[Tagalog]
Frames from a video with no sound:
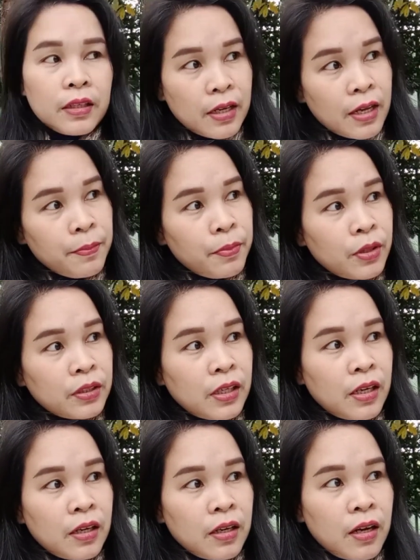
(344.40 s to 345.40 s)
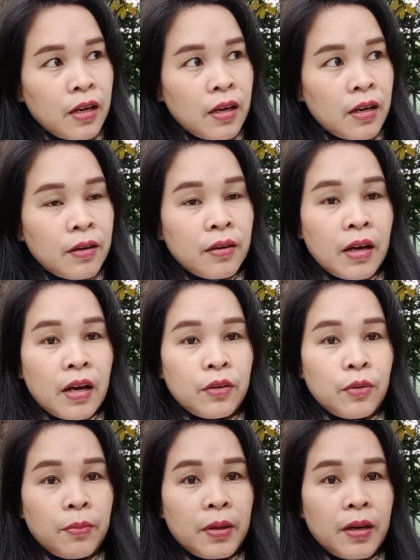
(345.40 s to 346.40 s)
naipon na talagang ano
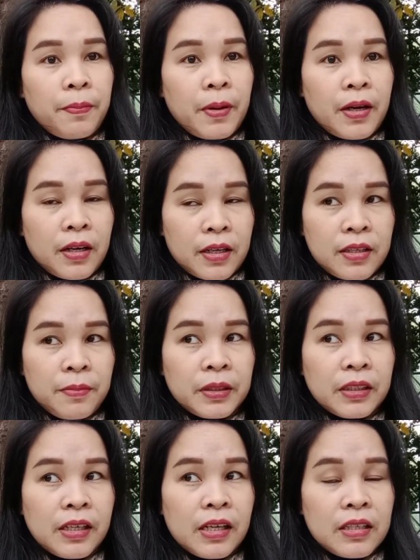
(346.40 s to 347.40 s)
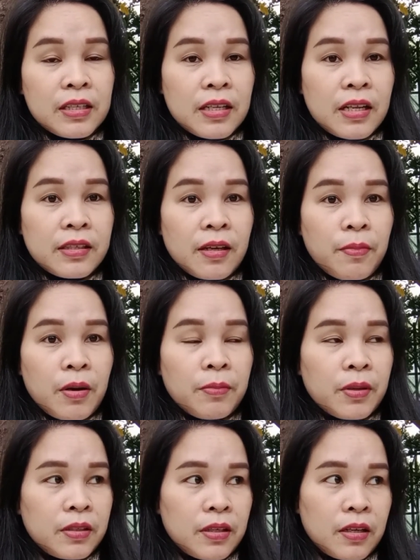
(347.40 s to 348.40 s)
mga pera kasi matagal na sila sa ibang
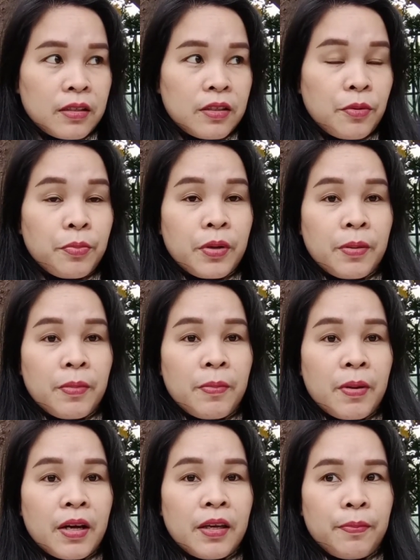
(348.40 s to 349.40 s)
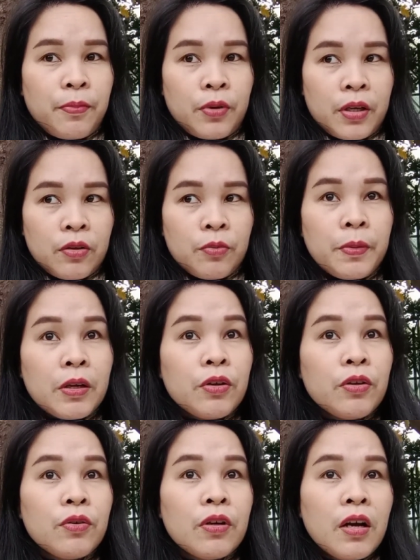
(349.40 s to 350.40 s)
bansa. Syempre may mga ipon na 'yon. Pero
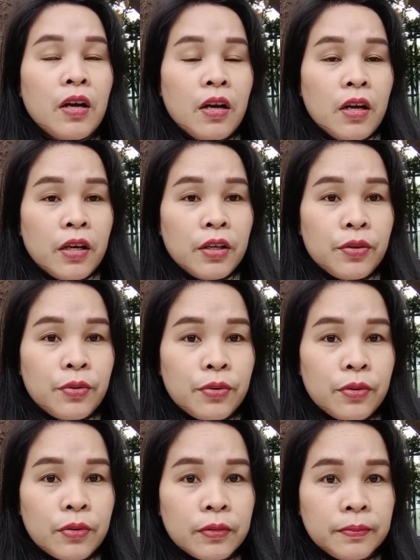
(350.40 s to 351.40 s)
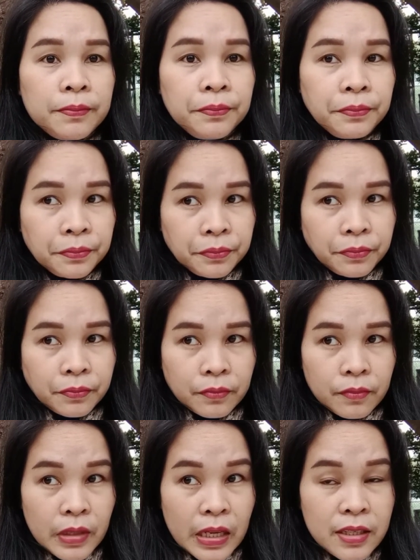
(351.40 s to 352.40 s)
yung yung
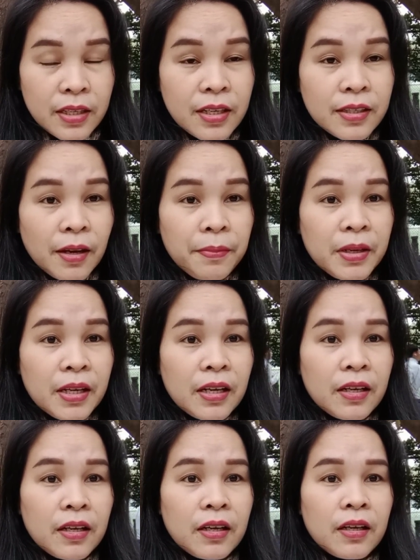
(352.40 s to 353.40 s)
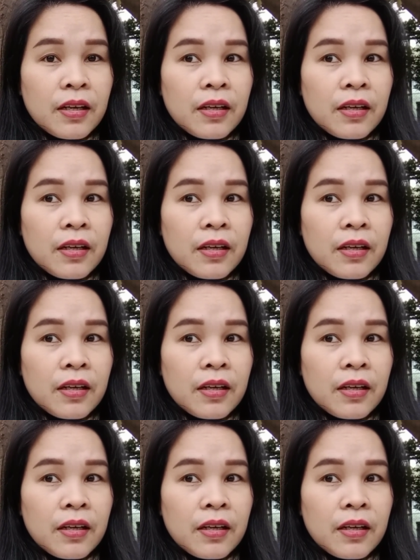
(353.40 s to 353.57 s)
sinasabi nila na